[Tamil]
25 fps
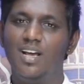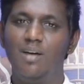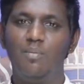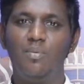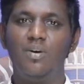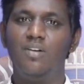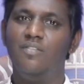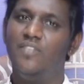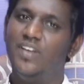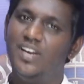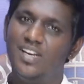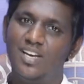
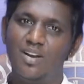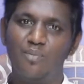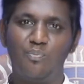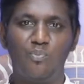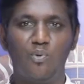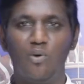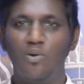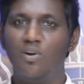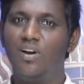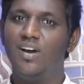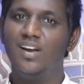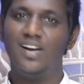அம்மா வீட்டில்
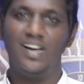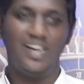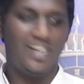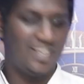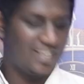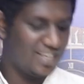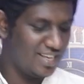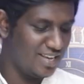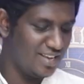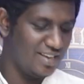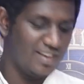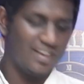பொங்கல்
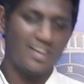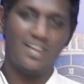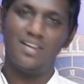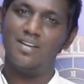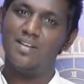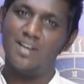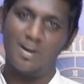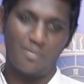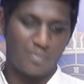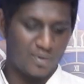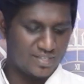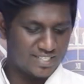அன்னைக்கு
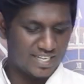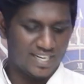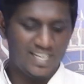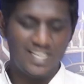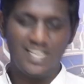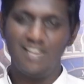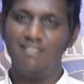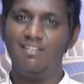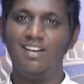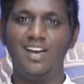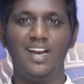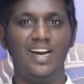நம்ம சன்
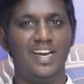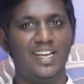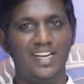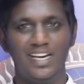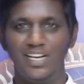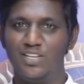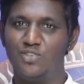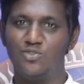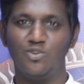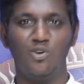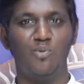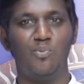டிவியில்
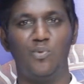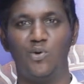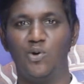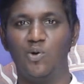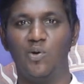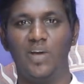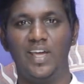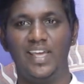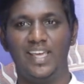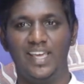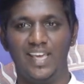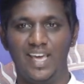அடிக்கடி ஷோ
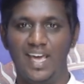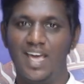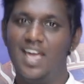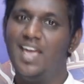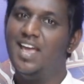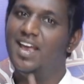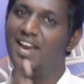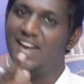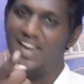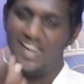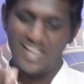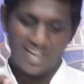போடுவாங்க
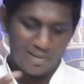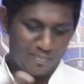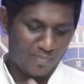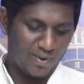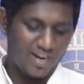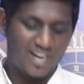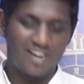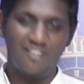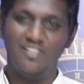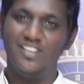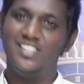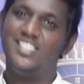நீங்கள்
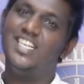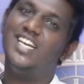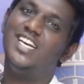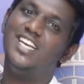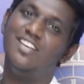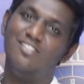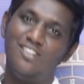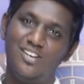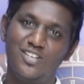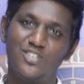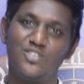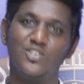பண்ணுற விஜய்
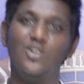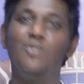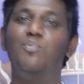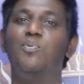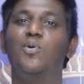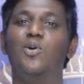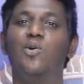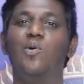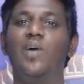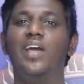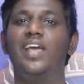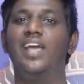டிவிலே ஷோ
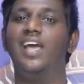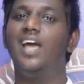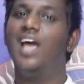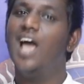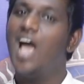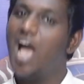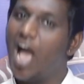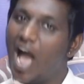போடுவாங்க